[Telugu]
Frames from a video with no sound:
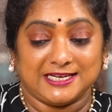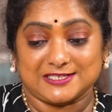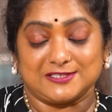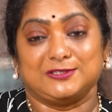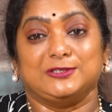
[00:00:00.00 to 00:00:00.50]

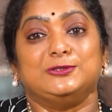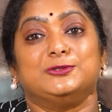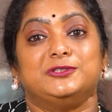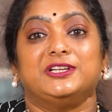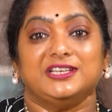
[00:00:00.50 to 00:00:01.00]
అసలు
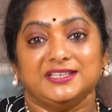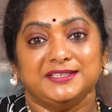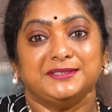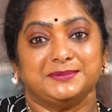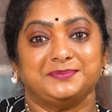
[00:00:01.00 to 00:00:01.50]
తింటుంటే
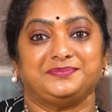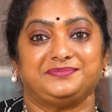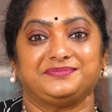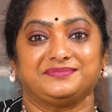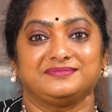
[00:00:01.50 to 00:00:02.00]

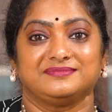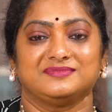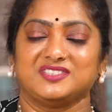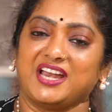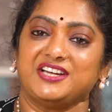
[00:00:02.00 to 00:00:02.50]

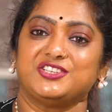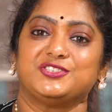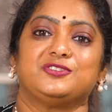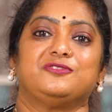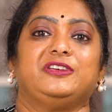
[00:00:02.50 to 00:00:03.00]
డైట్
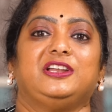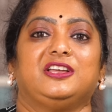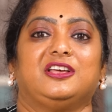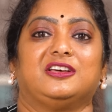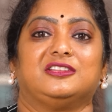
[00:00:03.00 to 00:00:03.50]
చేస్తున్న
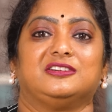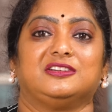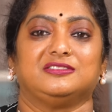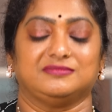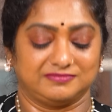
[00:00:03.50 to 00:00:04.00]
ఫీలింగే
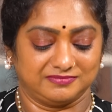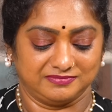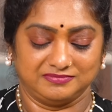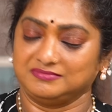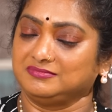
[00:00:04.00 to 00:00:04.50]
రాదండి
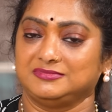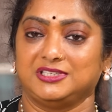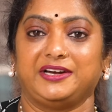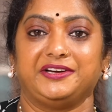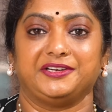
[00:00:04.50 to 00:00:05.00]

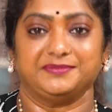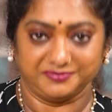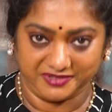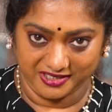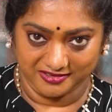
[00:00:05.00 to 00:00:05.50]
గ్యారంటీ
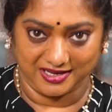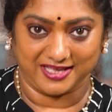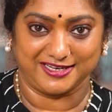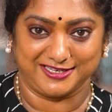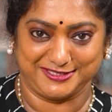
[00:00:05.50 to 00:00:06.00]
మెయిన్
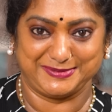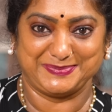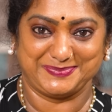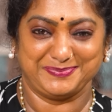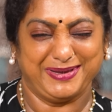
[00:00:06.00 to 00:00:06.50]
గ్యారంటీ
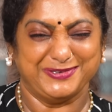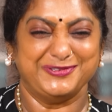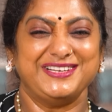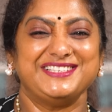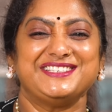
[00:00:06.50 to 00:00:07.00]
మే
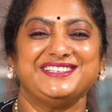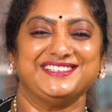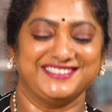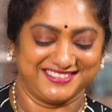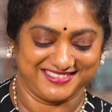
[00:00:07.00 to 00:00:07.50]
హూనా జీ
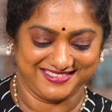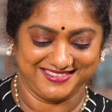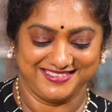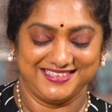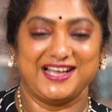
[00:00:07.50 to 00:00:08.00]

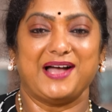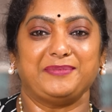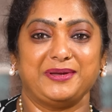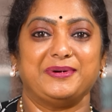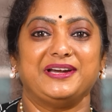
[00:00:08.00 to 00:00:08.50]

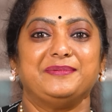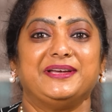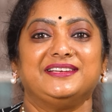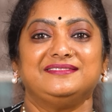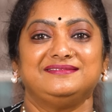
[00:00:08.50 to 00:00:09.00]
అప్కి బడి
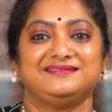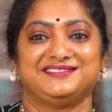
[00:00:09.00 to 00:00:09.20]
బహిన్